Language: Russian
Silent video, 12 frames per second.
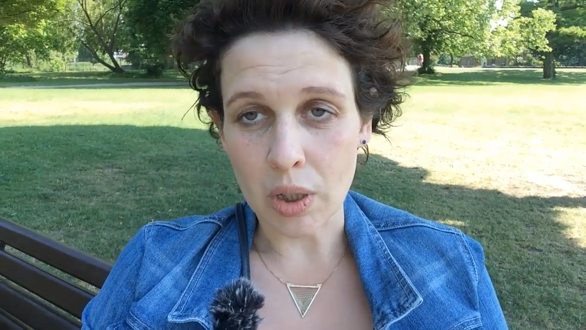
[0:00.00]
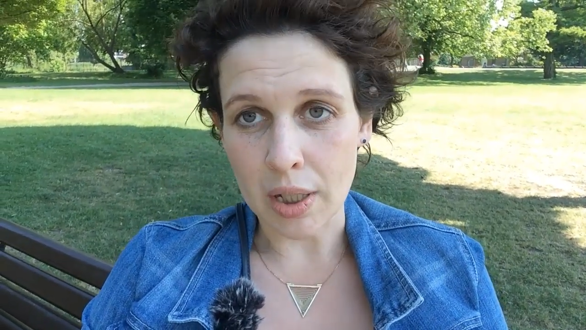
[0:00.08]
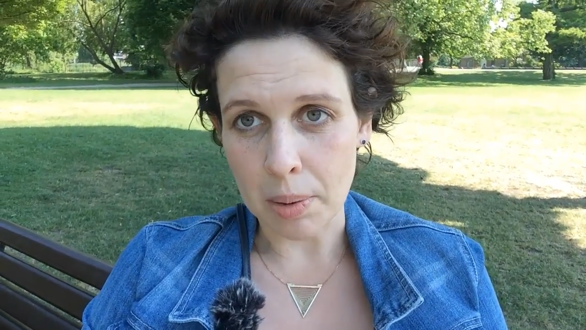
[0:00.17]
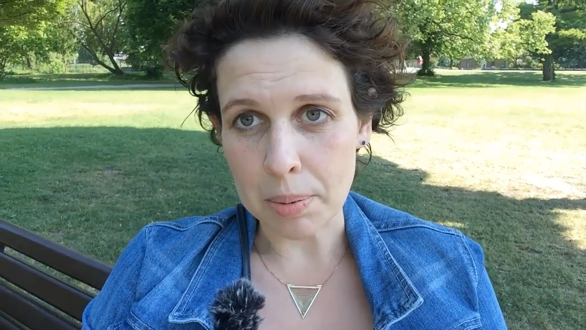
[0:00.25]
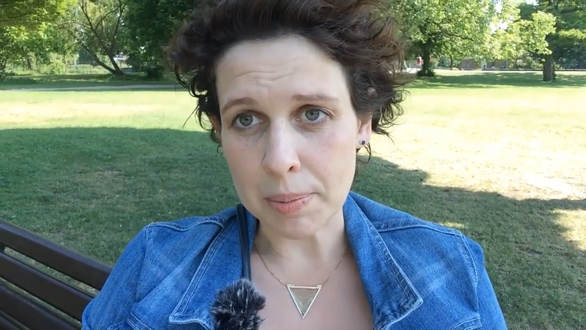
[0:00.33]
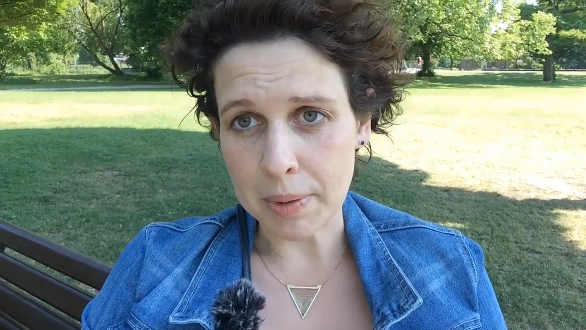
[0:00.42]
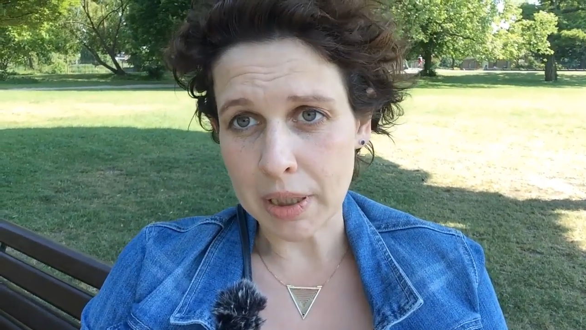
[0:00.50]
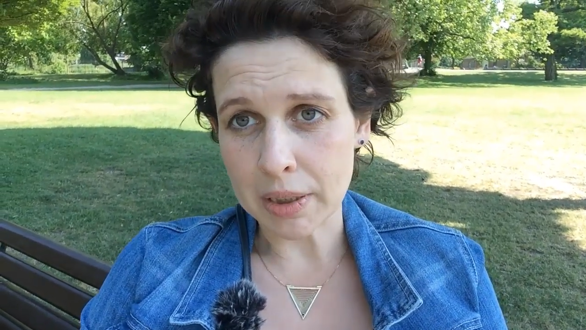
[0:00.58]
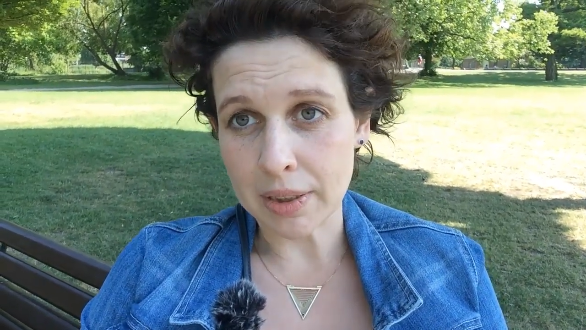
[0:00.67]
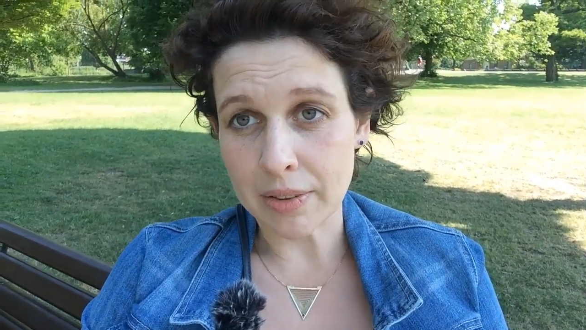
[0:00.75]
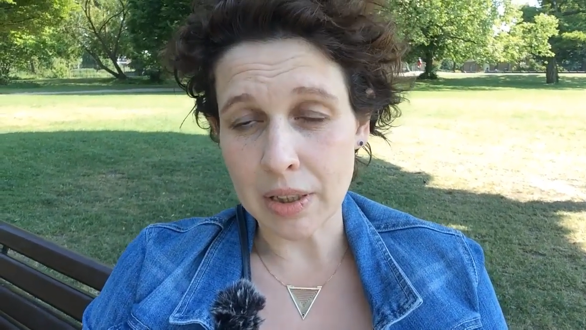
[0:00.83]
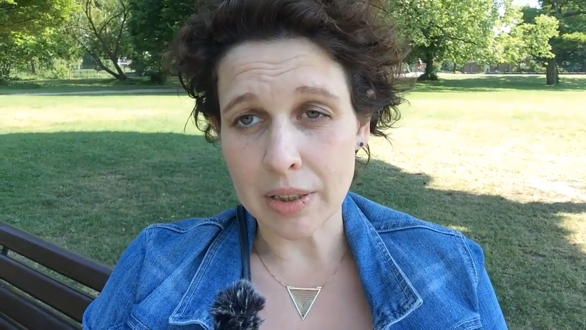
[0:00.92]
как я посмотрела,
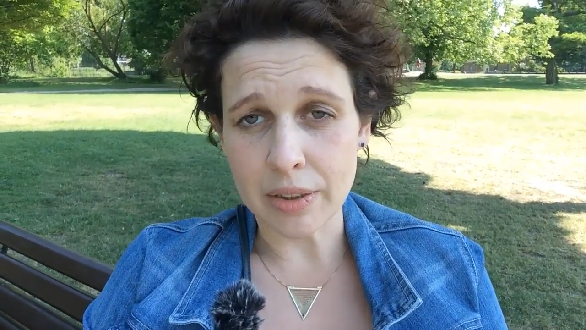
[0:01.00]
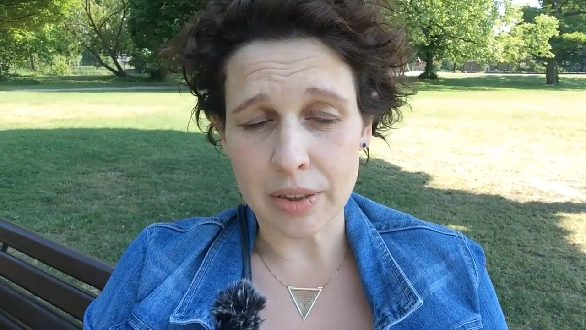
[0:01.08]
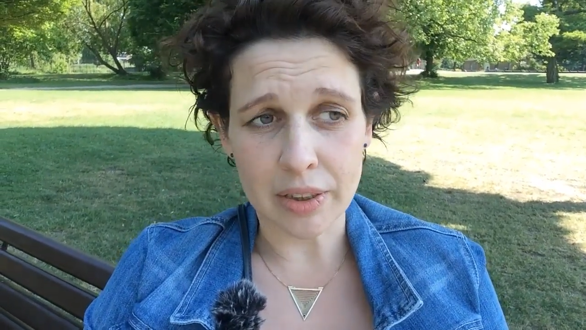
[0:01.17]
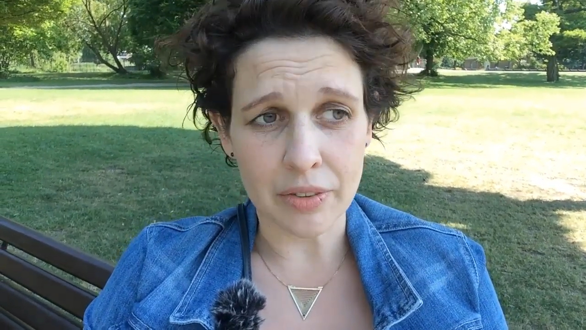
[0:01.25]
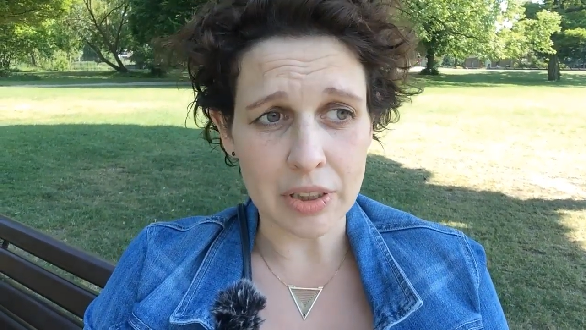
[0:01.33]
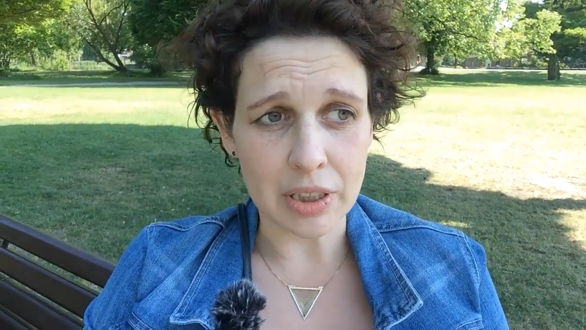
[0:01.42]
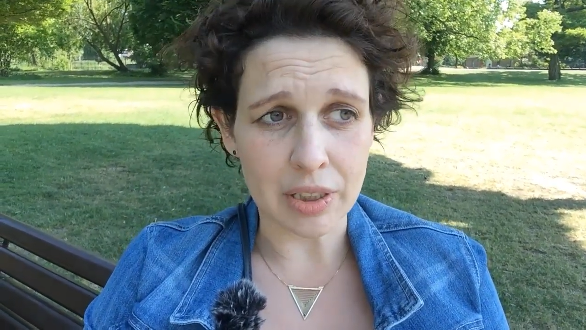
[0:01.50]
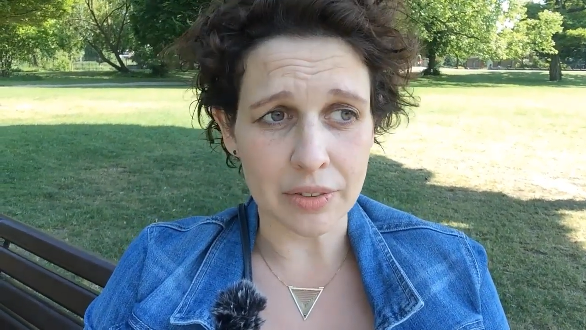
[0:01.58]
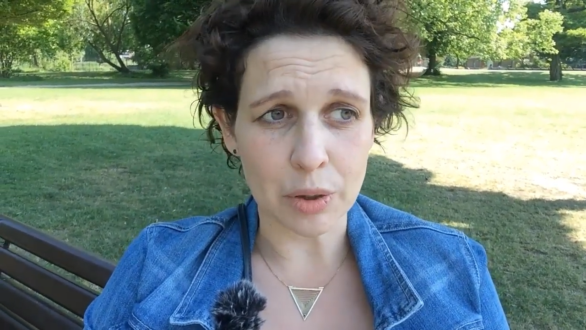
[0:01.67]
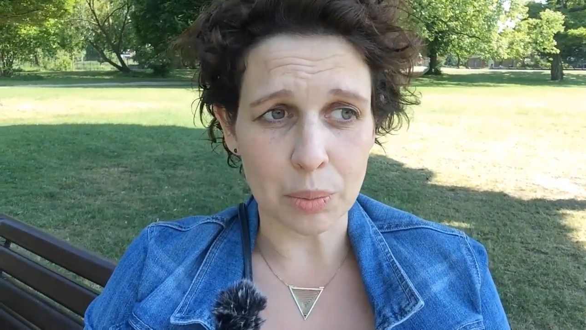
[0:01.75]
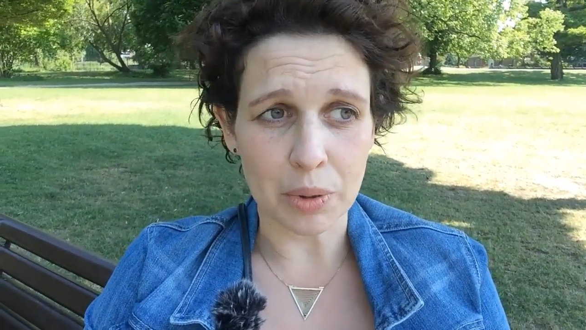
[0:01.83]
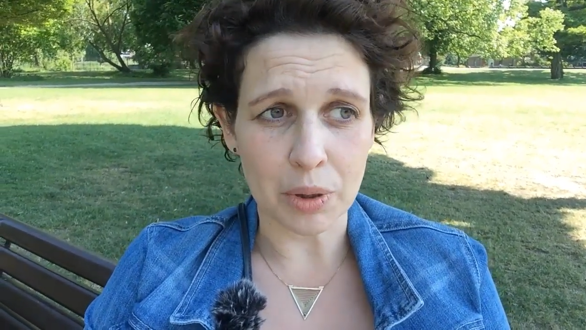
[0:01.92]
действительно
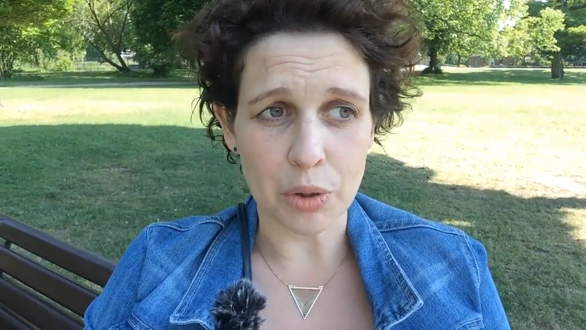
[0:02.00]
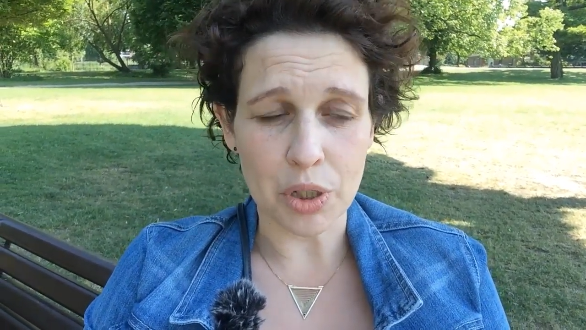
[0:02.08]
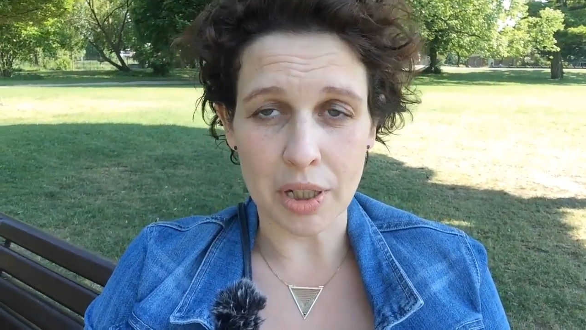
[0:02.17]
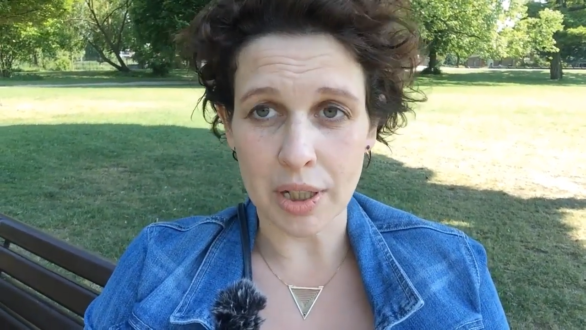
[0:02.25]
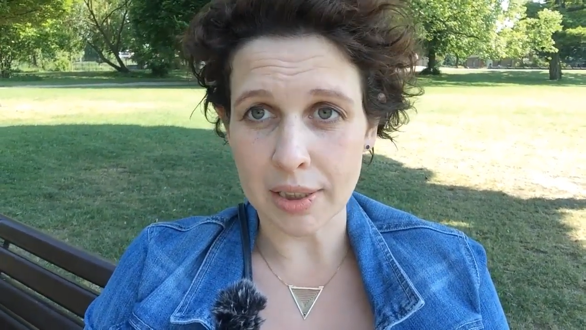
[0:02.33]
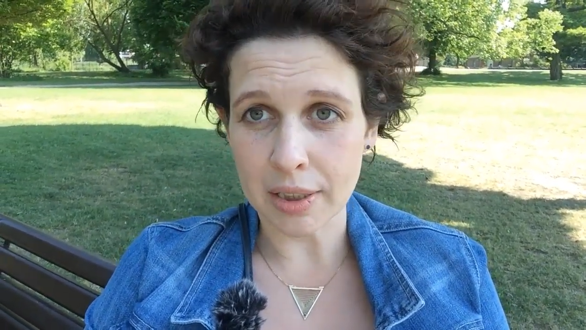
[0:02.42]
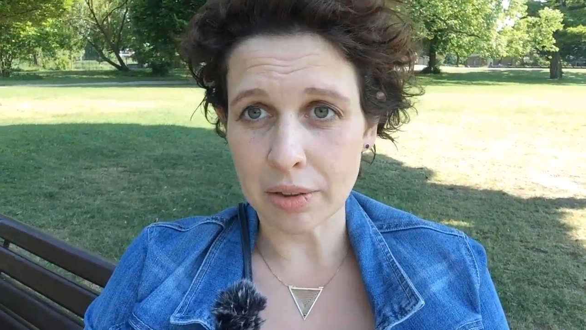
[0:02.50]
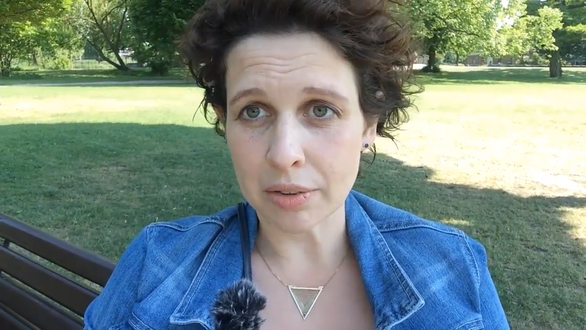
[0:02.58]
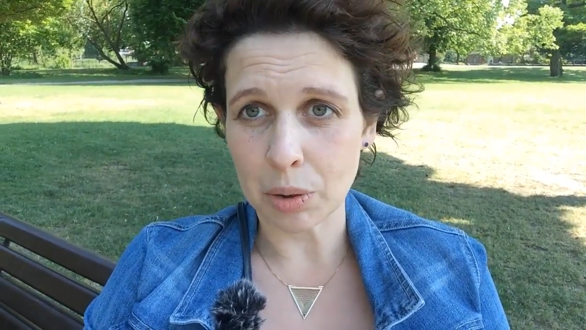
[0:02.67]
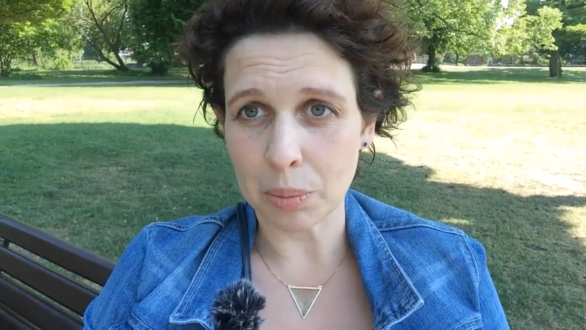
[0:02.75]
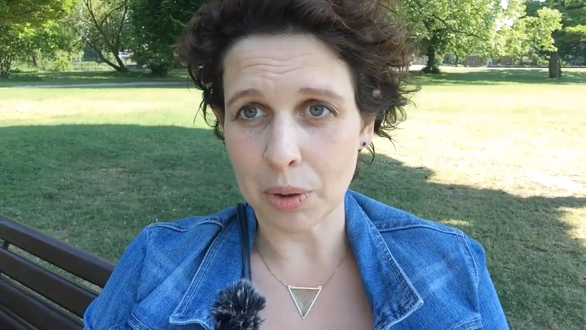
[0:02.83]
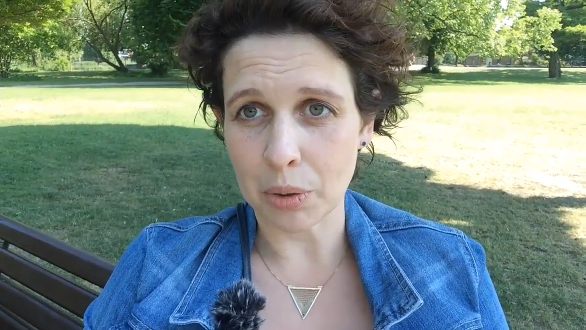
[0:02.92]
все было очень красиво,
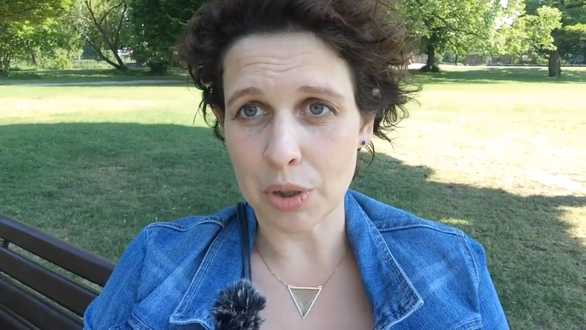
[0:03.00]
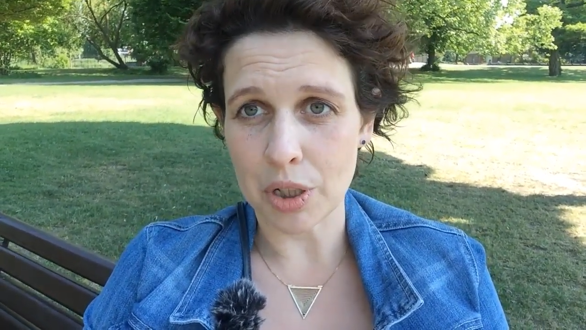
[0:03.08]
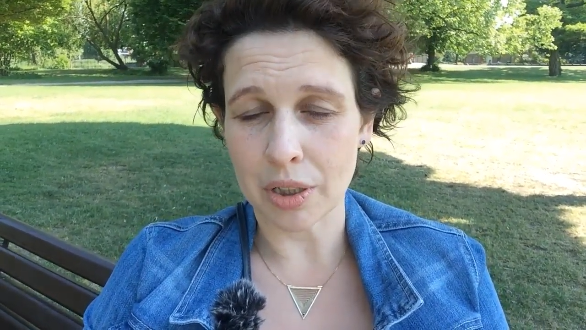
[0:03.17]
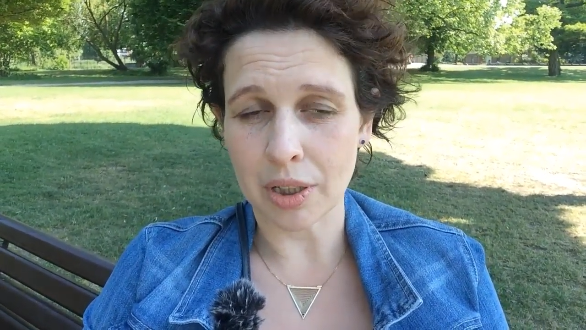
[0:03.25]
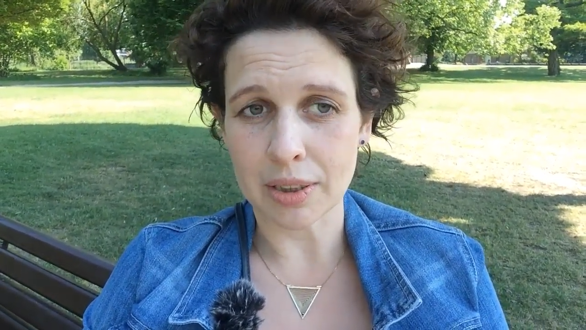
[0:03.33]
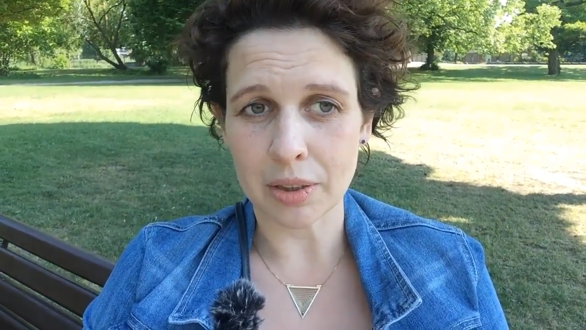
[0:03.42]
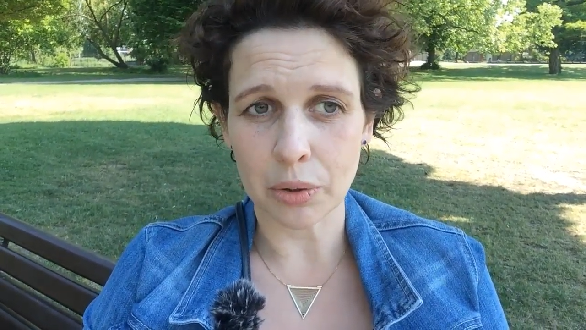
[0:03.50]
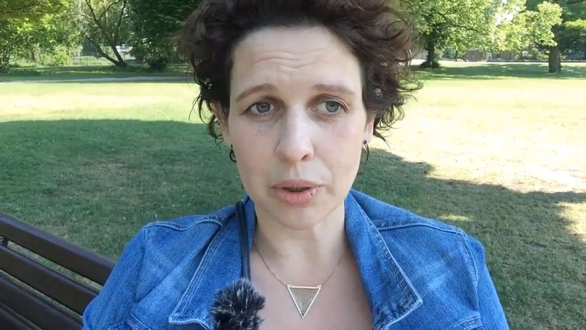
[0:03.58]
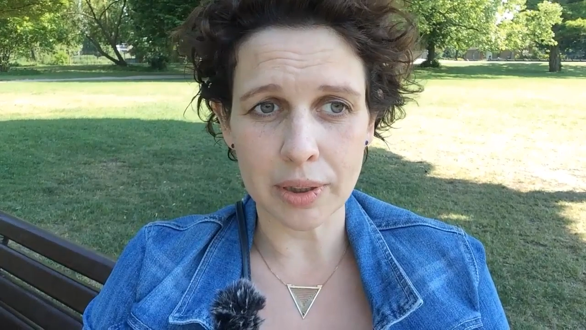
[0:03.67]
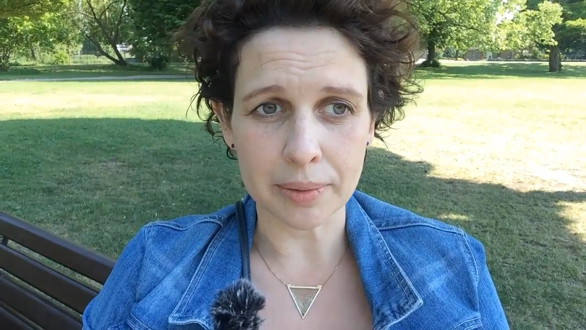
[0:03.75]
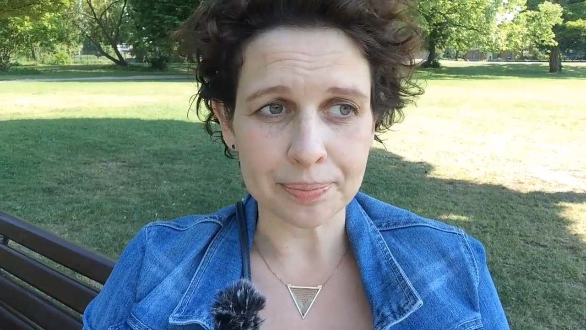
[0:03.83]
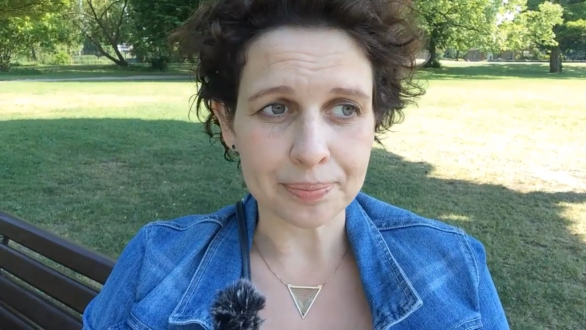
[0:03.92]
все было очень
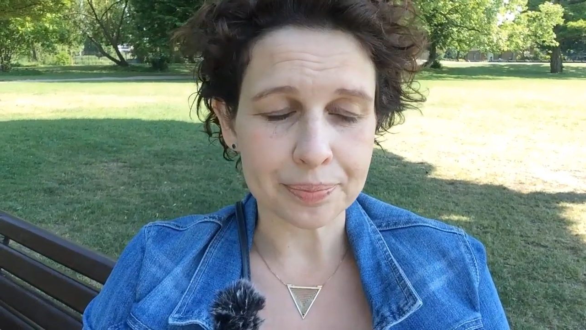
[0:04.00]
достойно,